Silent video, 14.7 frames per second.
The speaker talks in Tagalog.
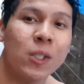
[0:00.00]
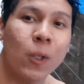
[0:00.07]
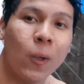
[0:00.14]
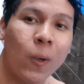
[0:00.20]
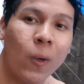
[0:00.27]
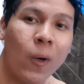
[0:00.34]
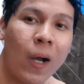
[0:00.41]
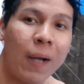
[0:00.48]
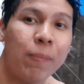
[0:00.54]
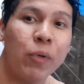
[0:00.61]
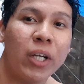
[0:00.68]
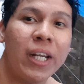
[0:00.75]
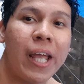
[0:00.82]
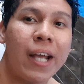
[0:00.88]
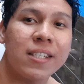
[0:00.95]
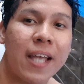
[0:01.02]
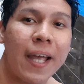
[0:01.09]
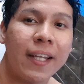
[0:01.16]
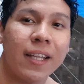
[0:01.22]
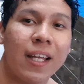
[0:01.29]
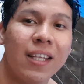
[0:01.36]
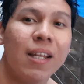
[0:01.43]
So I'm really
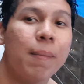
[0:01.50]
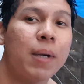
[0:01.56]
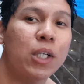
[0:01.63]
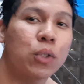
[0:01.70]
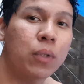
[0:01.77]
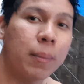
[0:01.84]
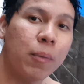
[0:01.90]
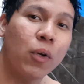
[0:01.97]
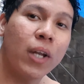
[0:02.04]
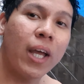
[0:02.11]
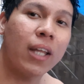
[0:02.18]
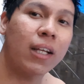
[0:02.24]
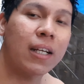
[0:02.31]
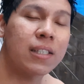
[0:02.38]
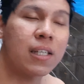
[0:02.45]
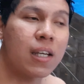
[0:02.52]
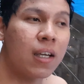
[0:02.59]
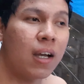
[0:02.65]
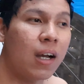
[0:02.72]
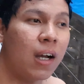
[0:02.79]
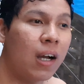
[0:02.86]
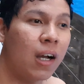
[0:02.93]
excited na mag-swim ulit
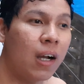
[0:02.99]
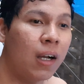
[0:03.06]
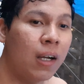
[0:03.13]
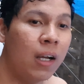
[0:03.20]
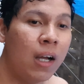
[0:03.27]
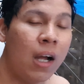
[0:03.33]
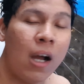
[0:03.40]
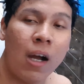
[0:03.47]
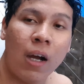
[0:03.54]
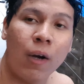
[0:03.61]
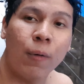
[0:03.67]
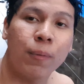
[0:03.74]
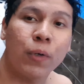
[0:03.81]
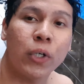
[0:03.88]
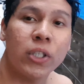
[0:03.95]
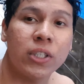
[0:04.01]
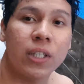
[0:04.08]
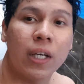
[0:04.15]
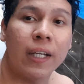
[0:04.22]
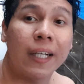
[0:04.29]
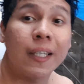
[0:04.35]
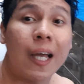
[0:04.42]
kasi uh, of course
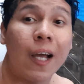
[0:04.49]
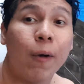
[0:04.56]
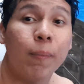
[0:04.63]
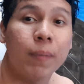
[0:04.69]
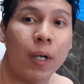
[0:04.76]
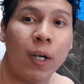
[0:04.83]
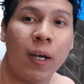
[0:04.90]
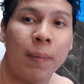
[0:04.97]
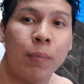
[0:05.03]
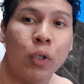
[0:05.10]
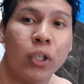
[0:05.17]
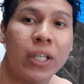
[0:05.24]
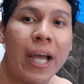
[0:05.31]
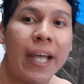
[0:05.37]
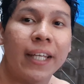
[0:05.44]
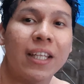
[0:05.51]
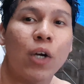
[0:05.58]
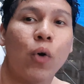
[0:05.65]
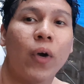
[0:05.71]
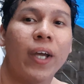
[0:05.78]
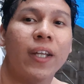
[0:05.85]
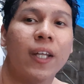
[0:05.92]
na nagdaan ang diet
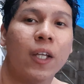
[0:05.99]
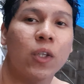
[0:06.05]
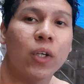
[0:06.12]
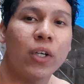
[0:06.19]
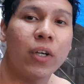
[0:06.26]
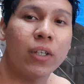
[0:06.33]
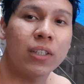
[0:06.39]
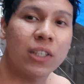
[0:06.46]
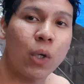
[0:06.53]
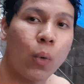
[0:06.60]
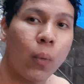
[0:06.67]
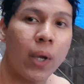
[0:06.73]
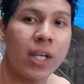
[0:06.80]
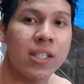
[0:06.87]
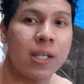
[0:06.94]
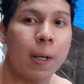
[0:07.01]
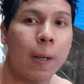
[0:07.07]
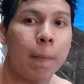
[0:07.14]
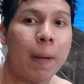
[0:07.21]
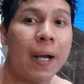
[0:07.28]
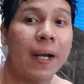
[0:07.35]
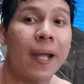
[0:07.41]
and ito yung isang way sa
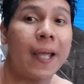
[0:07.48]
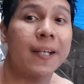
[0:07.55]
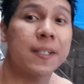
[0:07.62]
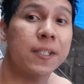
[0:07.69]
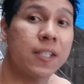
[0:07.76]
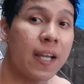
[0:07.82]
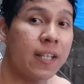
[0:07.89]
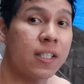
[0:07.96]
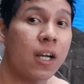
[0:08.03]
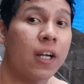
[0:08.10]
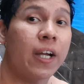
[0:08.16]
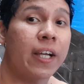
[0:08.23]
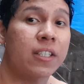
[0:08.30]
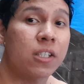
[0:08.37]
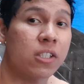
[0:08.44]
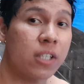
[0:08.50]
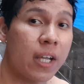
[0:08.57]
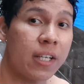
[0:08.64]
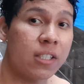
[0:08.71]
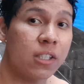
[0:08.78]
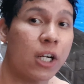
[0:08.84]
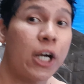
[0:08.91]
parang exercise sa
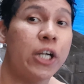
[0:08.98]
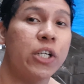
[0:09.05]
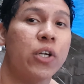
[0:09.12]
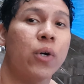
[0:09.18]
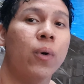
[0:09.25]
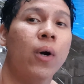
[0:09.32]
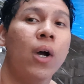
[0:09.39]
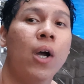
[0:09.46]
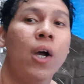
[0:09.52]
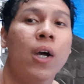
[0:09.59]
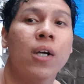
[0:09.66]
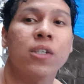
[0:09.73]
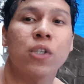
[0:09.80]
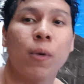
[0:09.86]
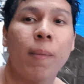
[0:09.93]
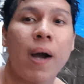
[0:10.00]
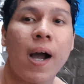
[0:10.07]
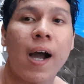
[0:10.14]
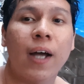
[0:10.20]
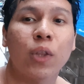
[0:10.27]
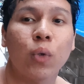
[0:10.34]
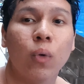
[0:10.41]
exercise cardio So
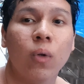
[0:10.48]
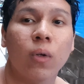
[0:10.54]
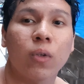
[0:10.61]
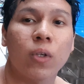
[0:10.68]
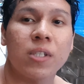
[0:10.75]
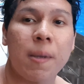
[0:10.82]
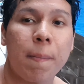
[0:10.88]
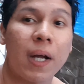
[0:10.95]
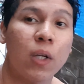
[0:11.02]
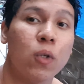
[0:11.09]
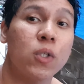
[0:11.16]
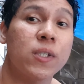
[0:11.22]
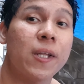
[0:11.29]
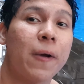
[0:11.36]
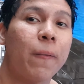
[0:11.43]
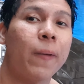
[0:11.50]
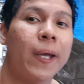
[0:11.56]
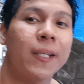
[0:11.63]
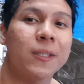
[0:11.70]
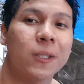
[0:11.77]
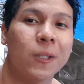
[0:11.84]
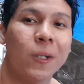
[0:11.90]
makakatulong to sa pag-lose ng
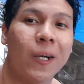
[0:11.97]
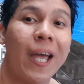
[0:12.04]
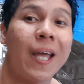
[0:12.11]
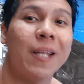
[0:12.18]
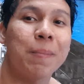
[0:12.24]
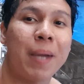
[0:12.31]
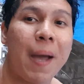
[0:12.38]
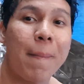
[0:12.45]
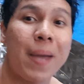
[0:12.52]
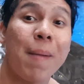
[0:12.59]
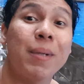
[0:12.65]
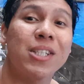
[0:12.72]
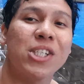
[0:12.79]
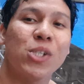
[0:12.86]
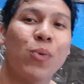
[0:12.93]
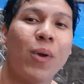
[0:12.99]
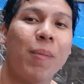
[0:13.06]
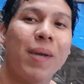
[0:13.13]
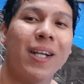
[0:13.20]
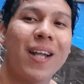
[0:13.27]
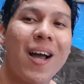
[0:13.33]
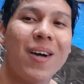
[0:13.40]
weight. So ayan, maya maya
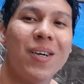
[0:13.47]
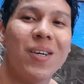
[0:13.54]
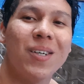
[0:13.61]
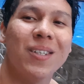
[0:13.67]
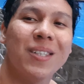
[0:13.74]
magsiswimming na ako.